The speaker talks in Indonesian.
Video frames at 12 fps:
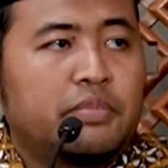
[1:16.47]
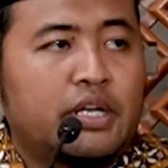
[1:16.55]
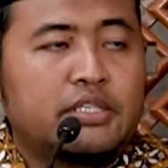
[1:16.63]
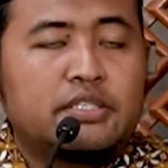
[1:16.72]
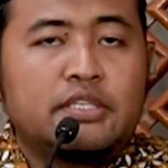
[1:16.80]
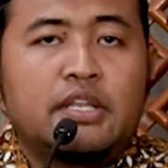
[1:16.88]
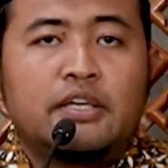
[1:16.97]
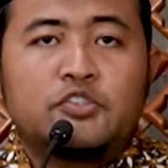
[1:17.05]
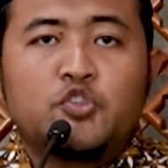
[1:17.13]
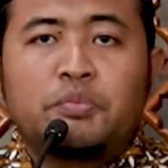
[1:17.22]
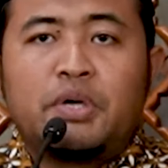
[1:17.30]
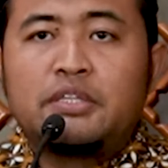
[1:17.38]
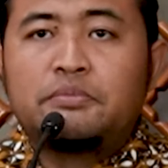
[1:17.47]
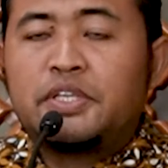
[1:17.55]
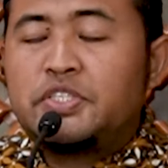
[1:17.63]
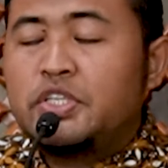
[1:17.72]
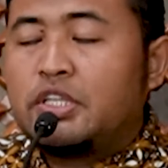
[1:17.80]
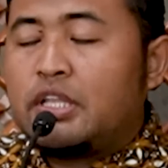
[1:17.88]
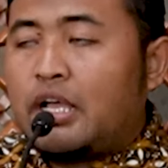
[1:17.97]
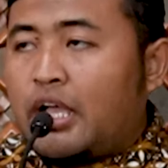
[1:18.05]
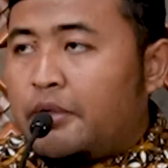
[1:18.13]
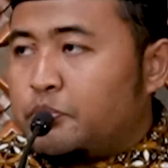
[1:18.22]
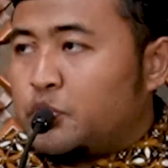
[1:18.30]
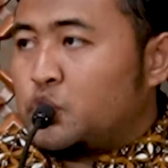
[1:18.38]
Para sidang Jumat Masjid
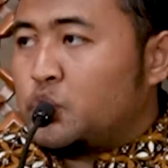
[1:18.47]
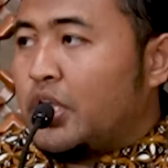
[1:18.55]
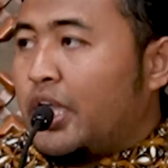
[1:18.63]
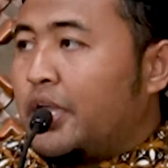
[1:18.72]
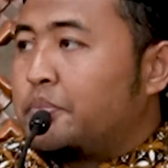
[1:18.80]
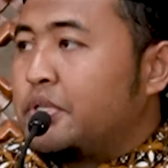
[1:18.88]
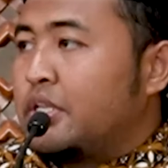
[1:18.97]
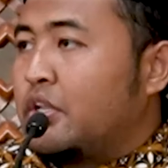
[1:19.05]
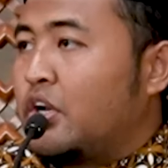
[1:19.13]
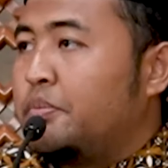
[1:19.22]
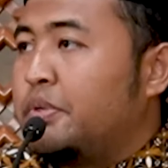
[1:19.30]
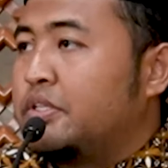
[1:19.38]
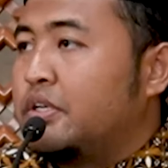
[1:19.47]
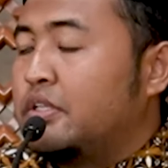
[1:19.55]
Kampus UGM yang dirahmati